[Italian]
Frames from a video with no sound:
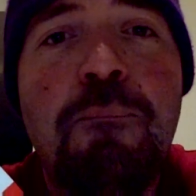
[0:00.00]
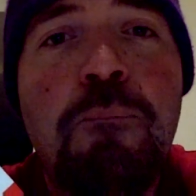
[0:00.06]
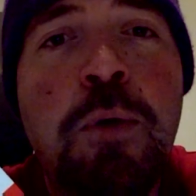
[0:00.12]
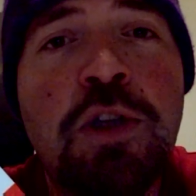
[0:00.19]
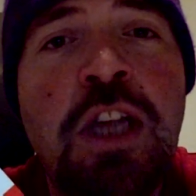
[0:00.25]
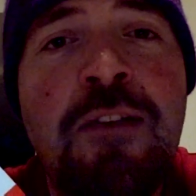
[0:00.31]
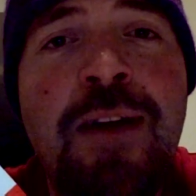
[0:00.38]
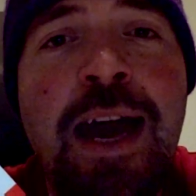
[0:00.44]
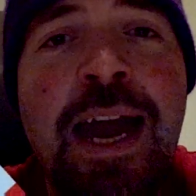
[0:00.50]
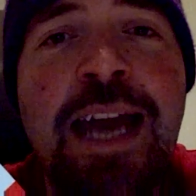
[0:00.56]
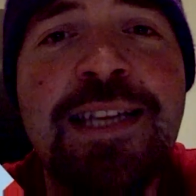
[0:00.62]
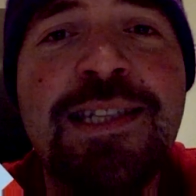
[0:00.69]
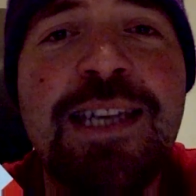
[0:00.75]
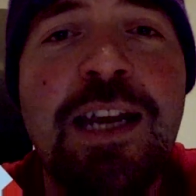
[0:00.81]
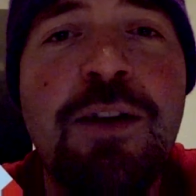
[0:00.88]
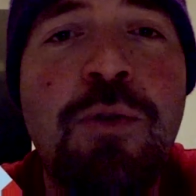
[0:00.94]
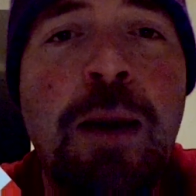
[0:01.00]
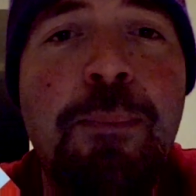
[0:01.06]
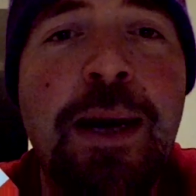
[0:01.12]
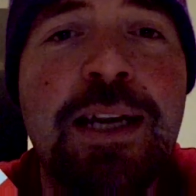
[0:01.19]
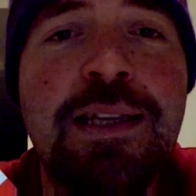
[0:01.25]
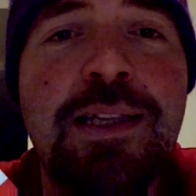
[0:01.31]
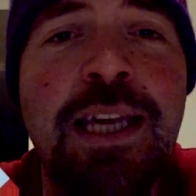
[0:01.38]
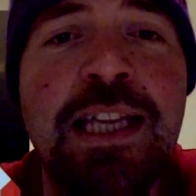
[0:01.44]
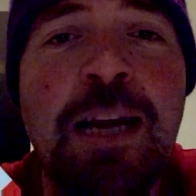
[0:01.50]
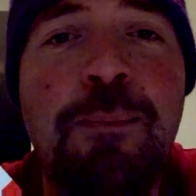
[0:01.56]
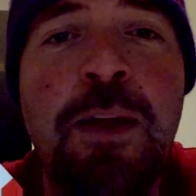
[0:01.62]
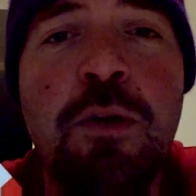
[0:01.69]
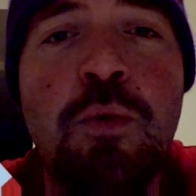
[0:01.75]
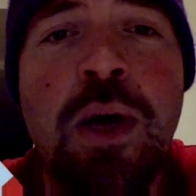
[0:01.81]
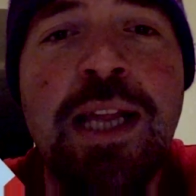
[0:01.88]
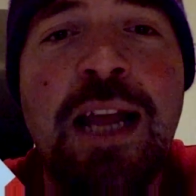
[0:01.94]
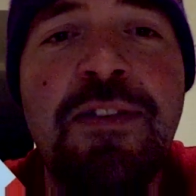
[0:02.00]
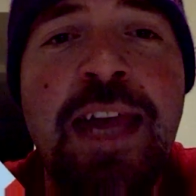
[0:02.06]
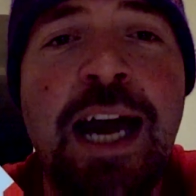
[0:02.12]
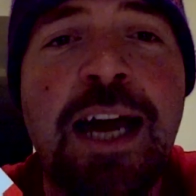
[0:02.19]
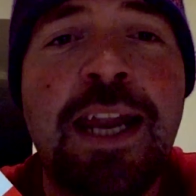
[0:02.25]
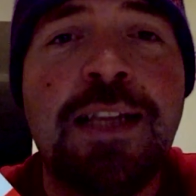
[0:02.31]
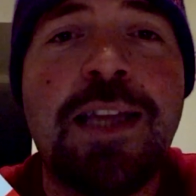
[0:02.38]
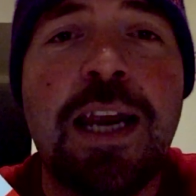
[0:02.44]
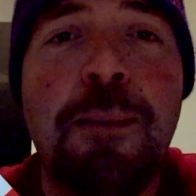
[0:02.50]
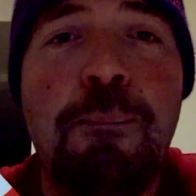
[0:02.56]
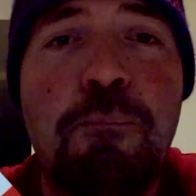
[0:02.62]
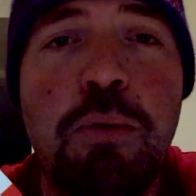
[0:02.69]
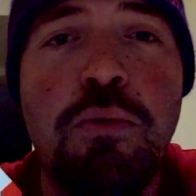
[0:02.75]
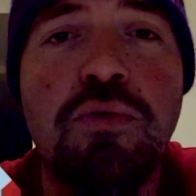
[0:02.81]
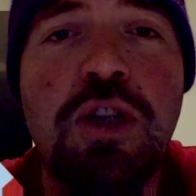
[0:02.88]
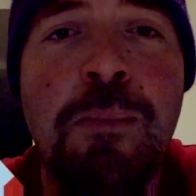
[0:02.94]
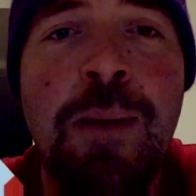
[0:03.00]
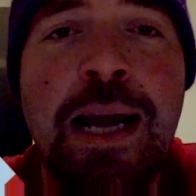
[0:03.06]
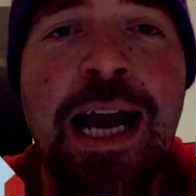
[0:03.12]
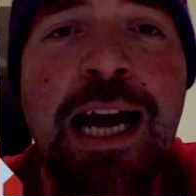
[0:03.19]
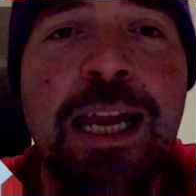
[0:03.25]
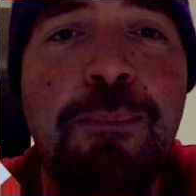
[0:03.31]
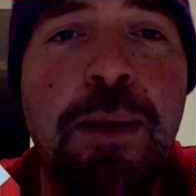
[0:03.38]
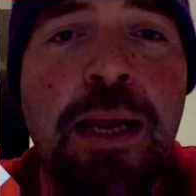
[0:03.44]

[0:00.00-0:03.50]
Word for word: poteva essere una partita per guadagnare tre punti magari